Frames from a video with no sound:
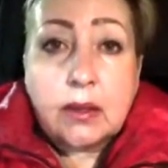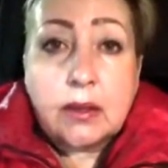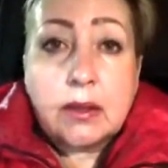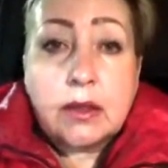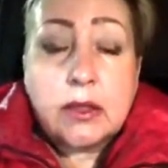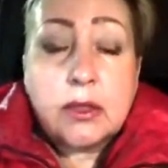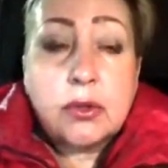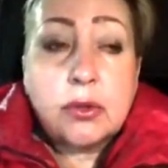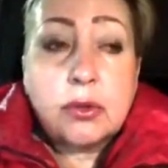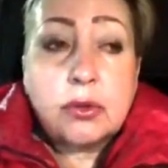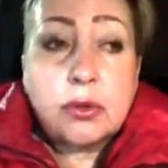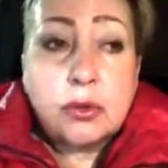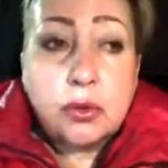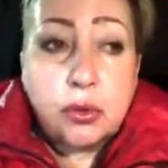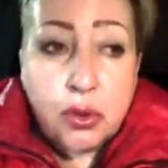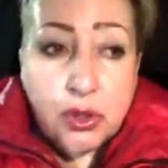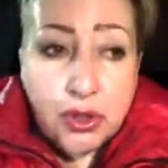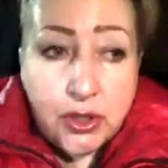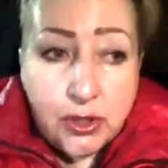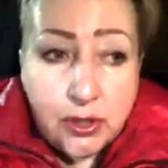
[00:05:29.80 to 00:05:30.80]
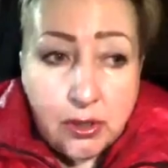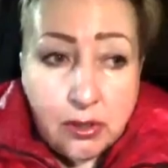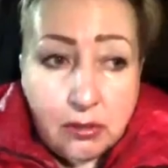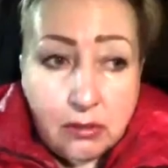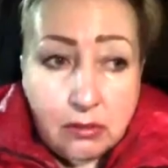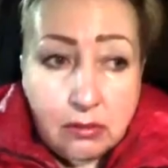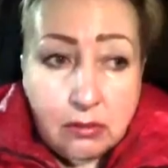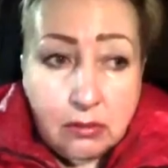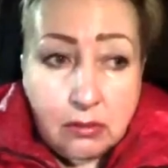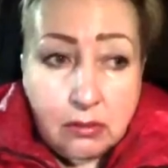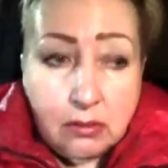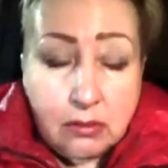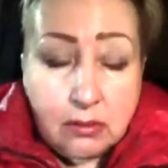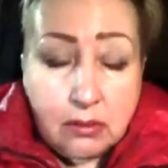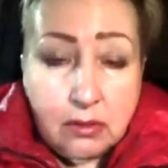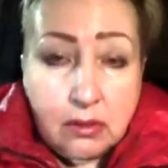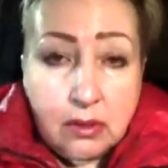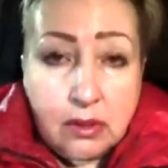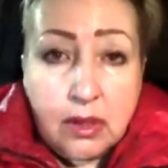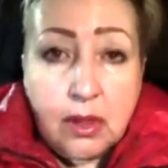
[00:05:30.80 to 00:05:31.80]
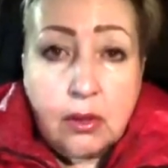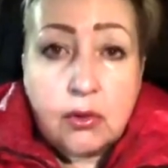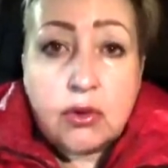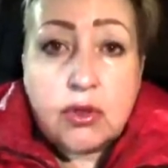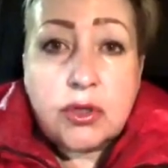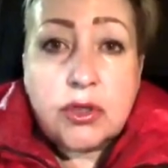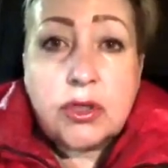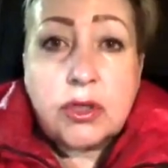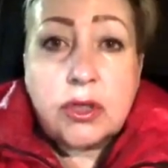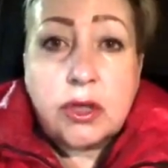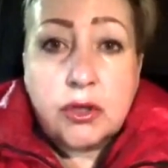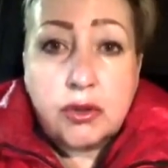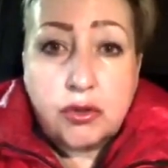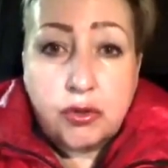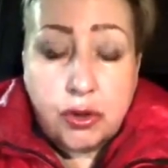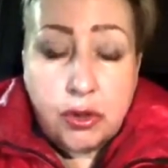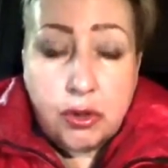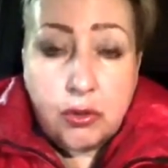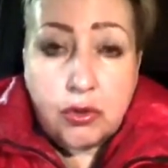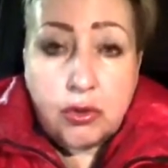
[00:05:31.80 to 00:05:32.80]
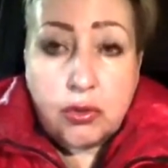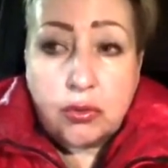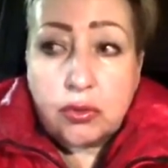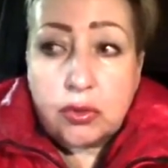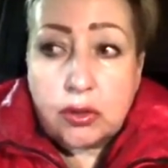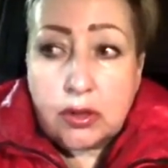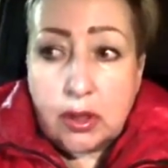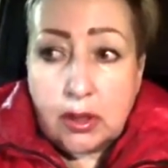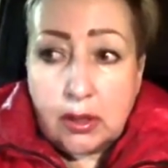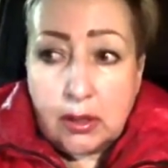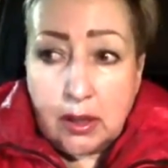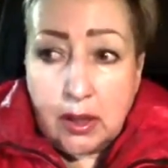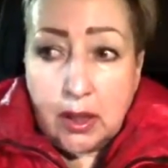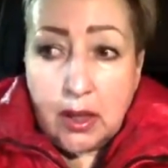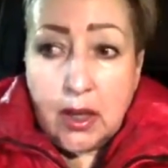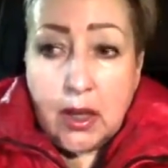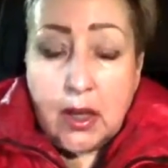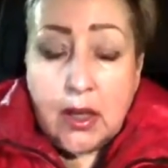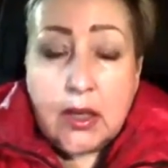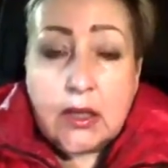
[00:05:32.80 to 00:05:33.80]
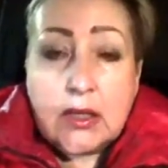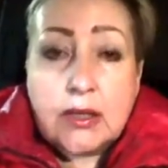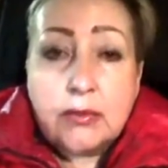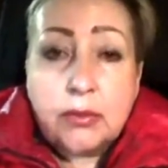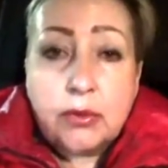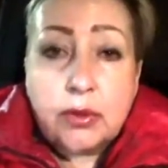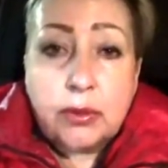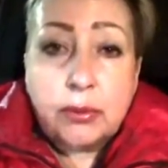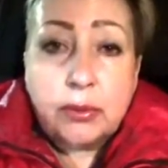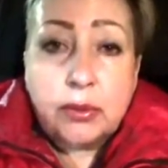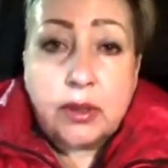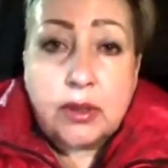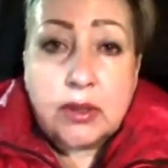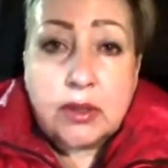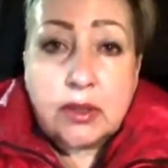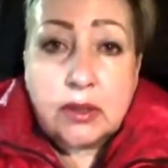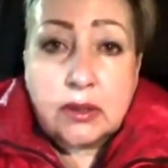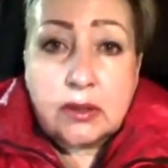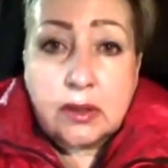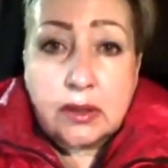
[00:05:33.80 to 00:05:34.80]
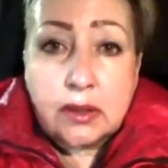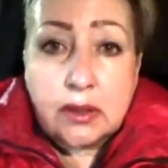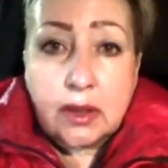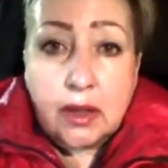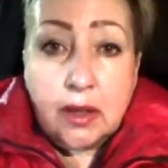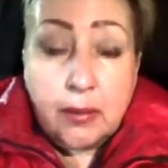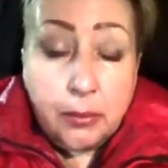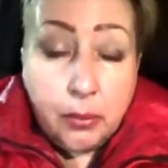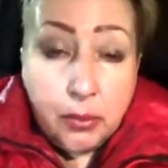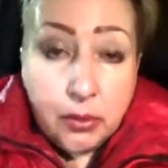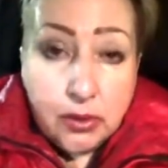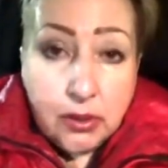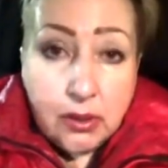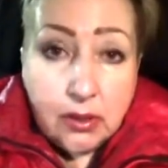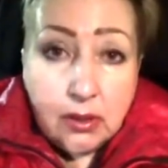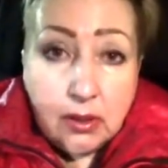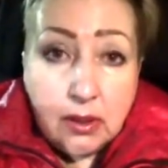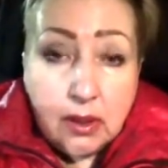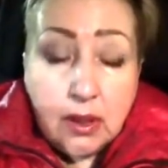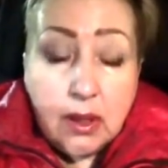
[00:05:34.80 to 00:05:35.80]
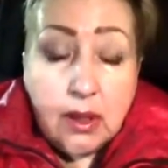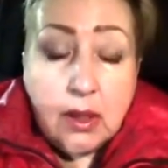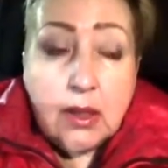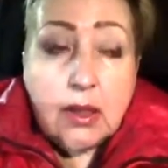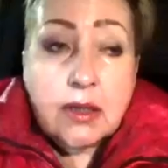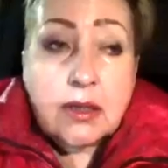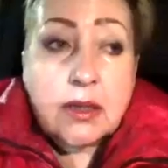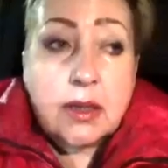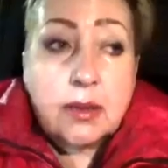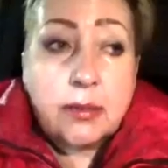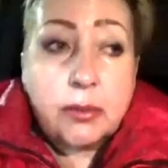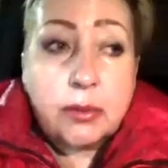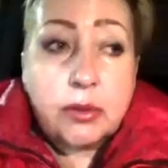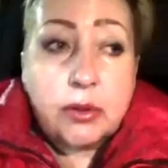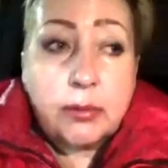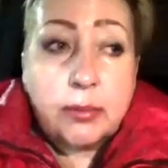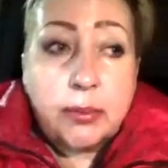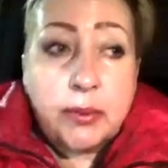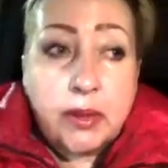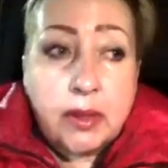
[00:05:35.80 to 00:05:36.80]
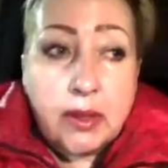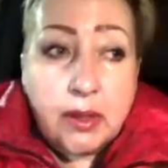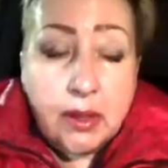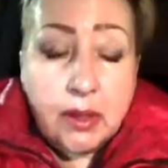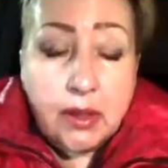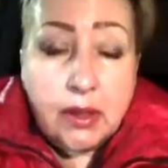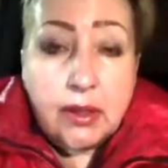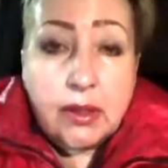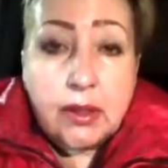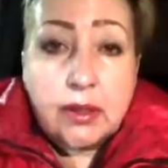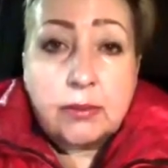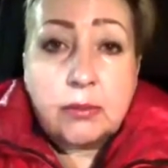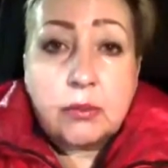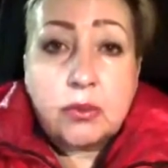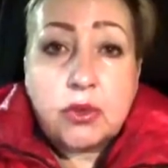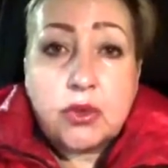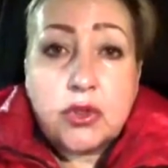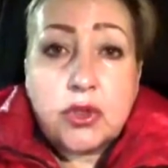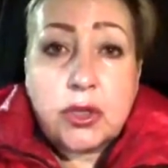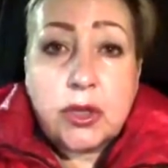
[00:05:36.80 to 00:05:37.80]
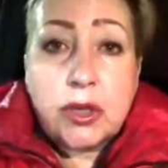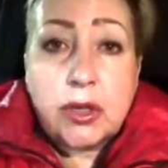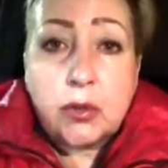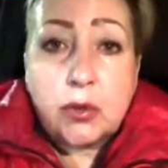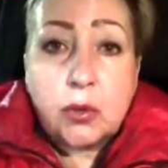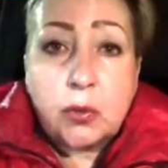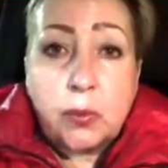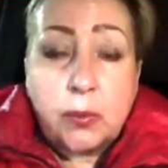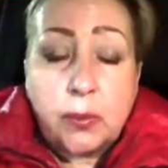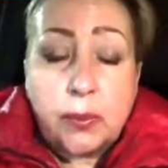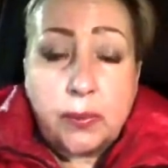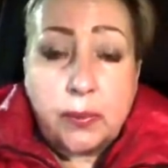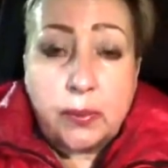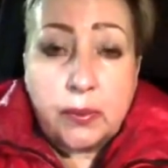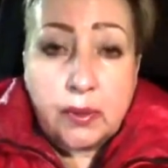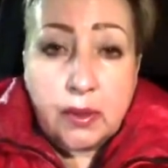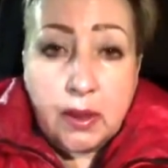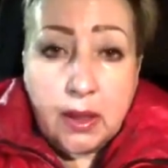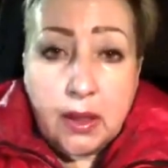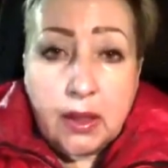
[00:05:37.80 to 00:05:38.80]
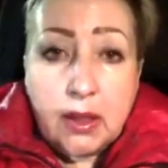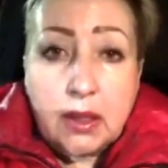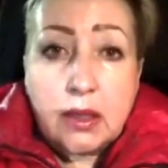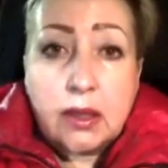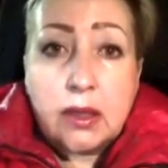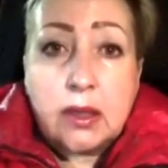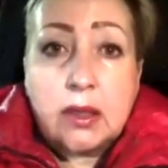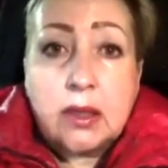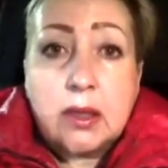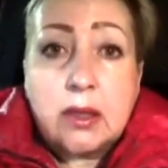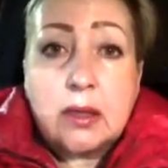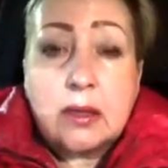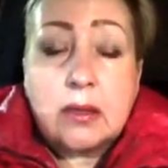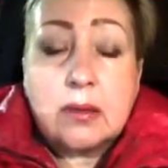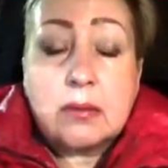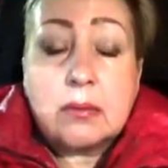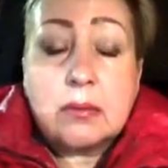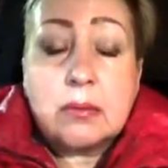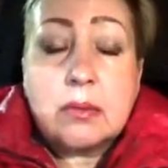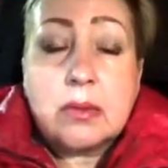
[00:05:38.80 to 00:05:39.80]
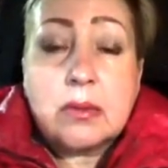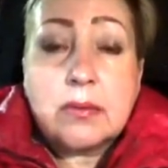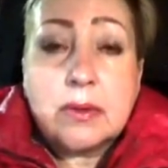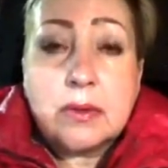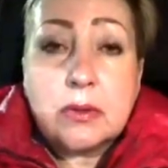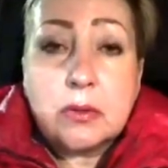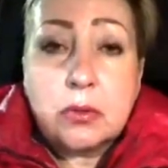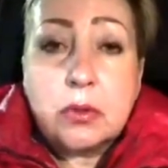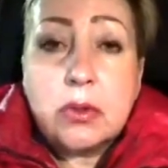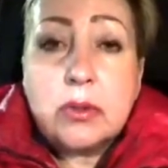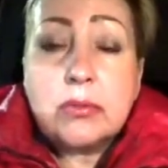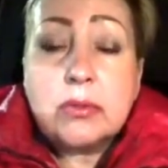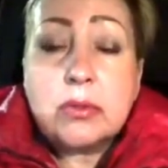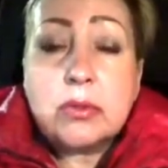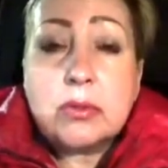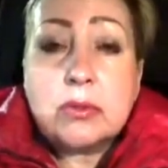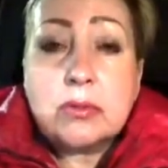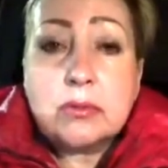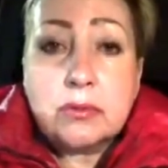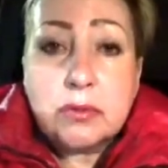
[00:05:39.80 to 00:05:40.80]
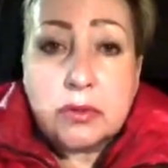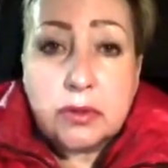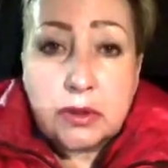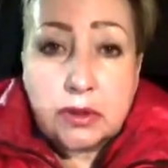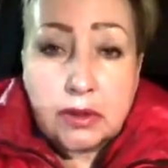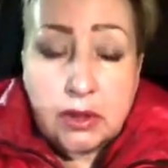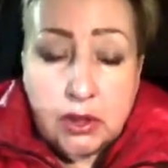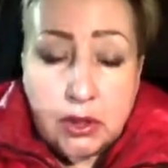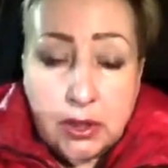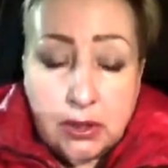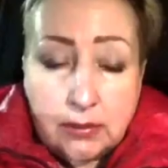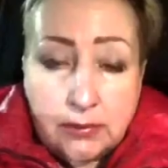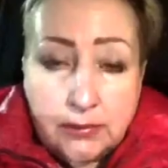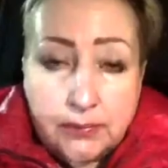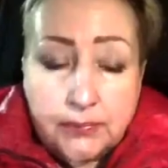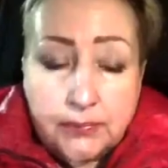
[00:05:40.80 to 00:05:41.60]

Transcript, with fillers: идет дождь, я уже не хочу, я уже устала. Я сегодня была целый день на работе, с работы приехали, немножечко я дома побыла и рванули вот в этот Ашан.